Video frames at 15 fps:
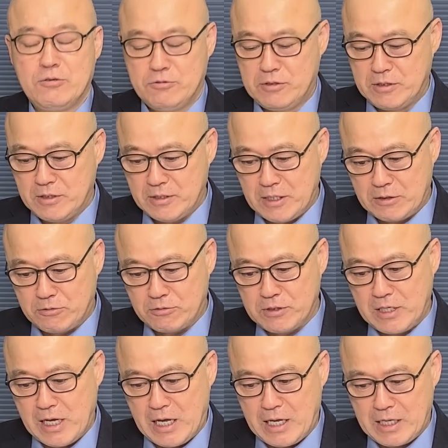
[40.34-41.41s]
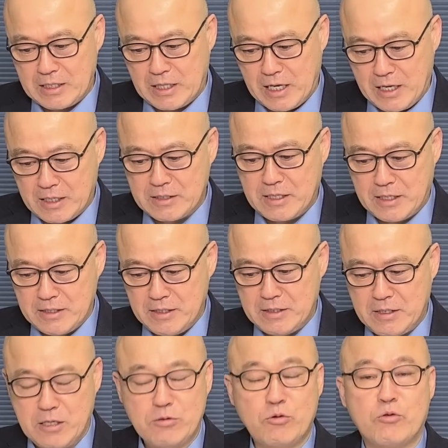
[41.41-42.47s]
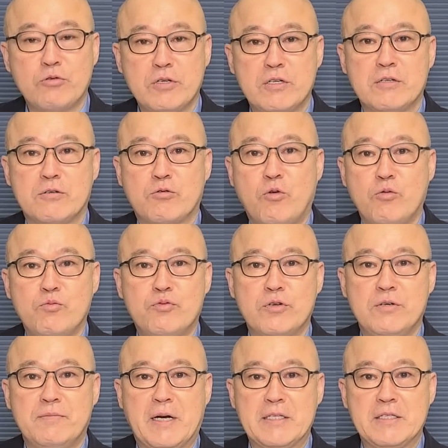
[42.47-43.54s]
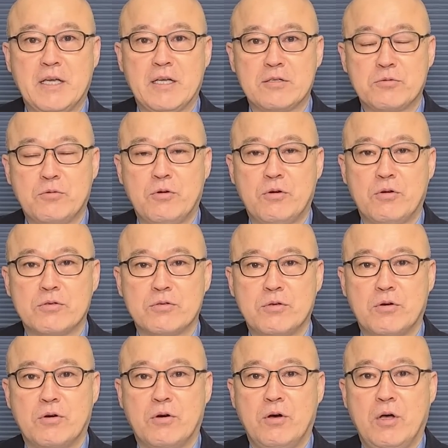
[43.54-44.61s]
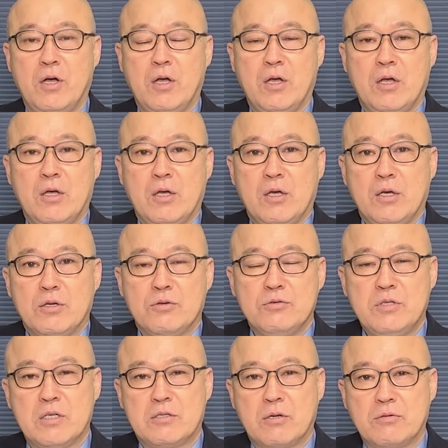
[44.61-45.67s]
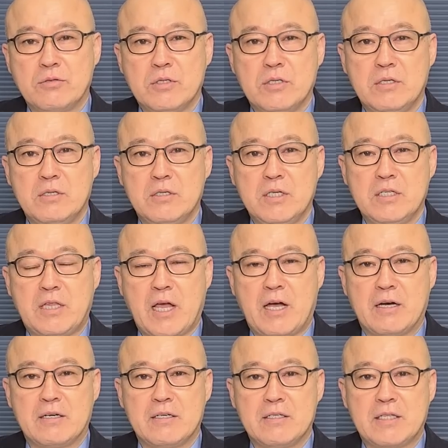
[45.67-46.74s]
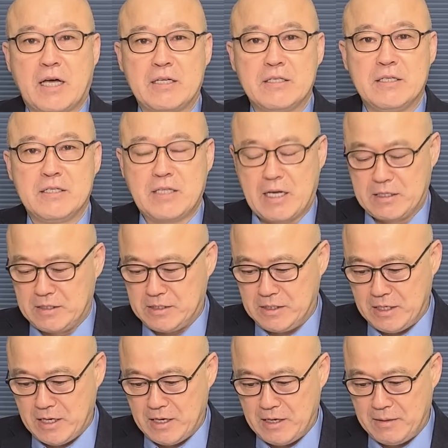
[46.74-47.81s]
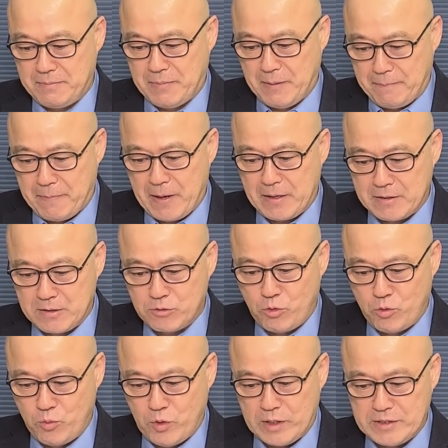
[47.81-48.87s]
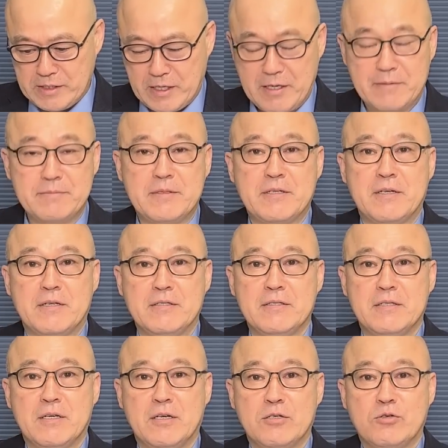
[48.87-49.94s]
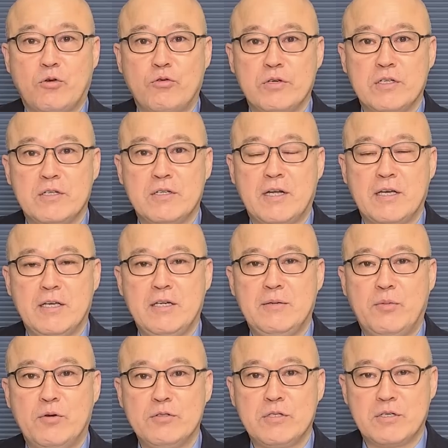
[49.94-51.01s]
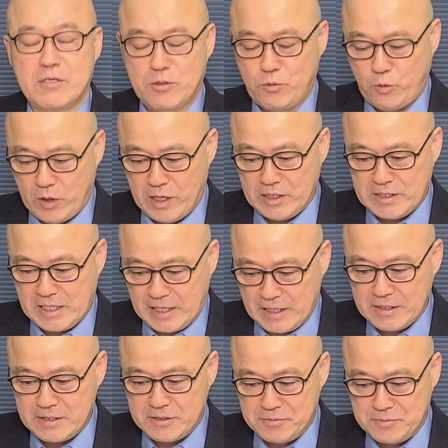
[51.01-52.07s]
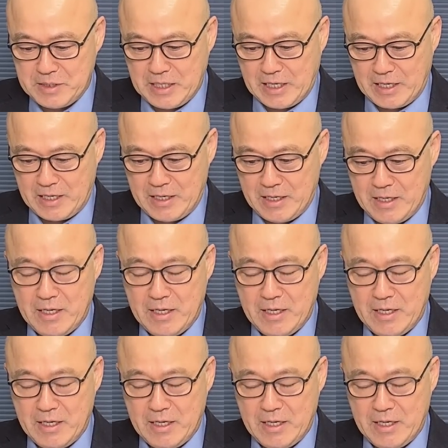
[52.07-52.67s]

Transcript: 윤석열 대통령이 대학 다닐 때 독일어를 공부를 많이 했고 또 윤 대통령이 대학을 다닐 당시에 법학을 공부한 사람들은 독일어나 일본어를 꽤 잘했습니다.